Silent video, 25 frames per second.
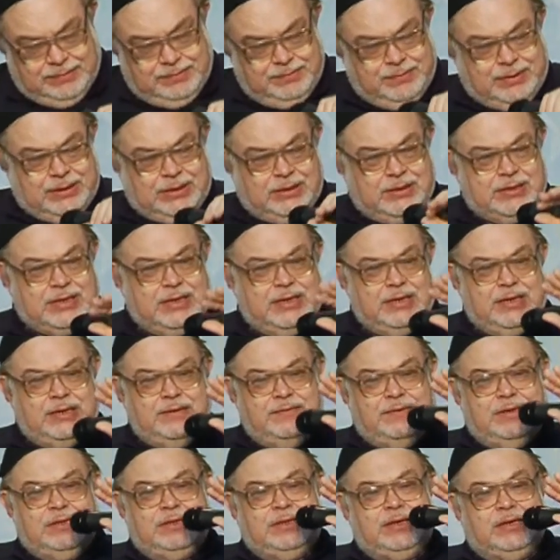Брал Каген
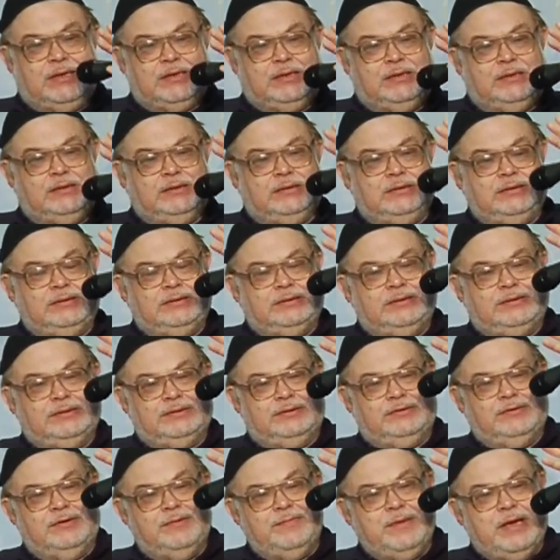вот так,
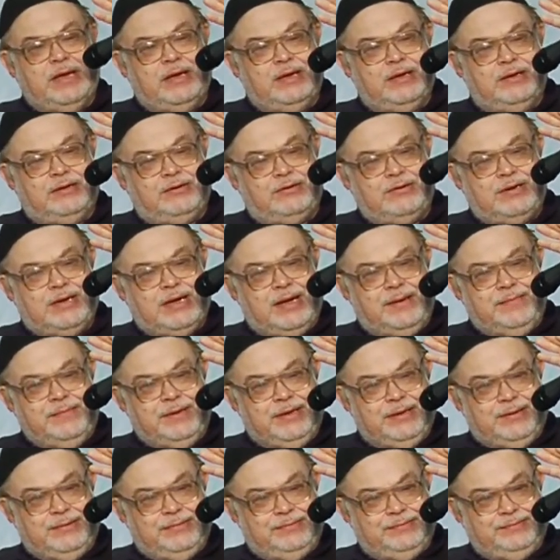двумя руками